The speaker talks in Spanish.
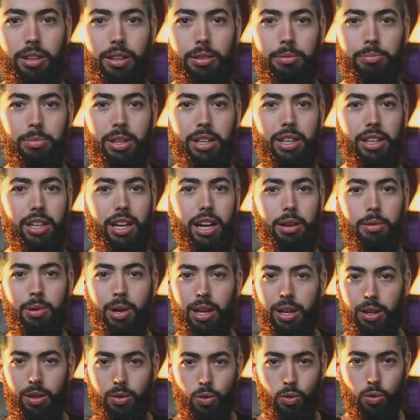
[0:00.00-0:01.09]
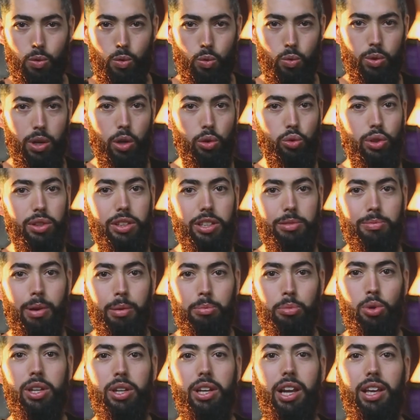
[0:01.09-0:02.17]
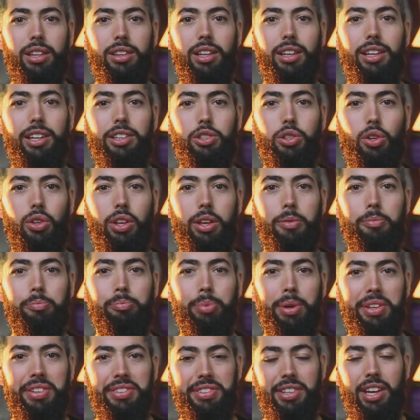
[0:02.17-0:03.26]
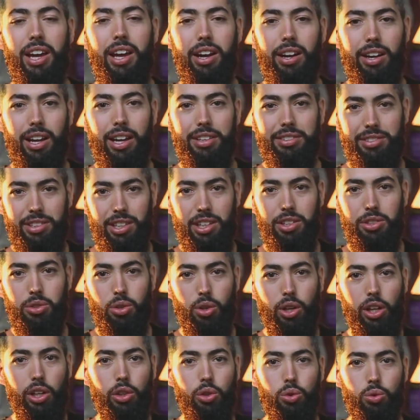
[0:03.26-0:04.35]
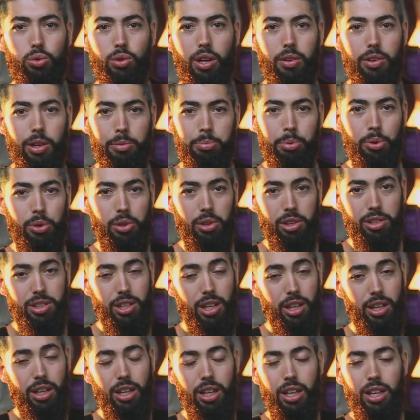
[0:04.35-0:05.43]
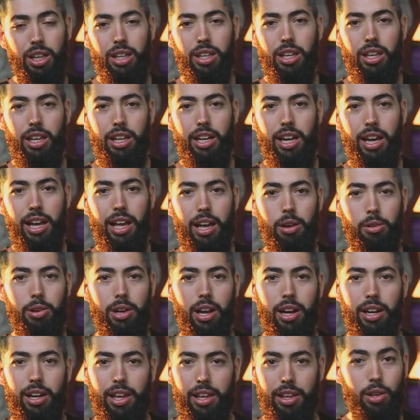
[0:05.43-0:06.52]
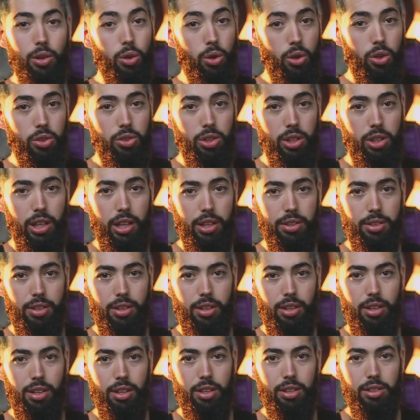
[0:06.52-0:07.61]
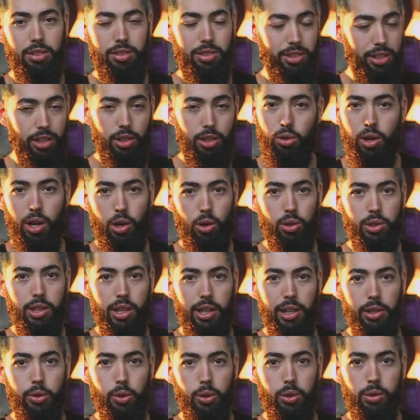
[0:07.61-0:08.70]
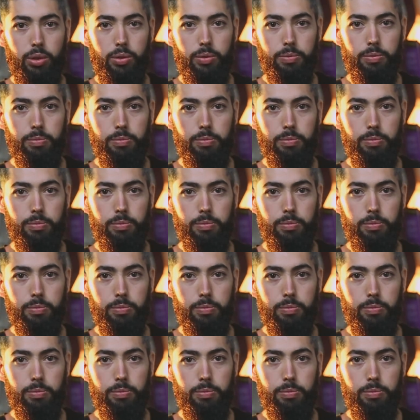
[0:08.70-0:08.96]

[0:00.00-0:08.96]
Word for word: Me generaba una autoestima muy grande el hecho de empezar a hacer eso que nunca había podido hacer, que era hablarle a desconocidas sin una gota de alcohol.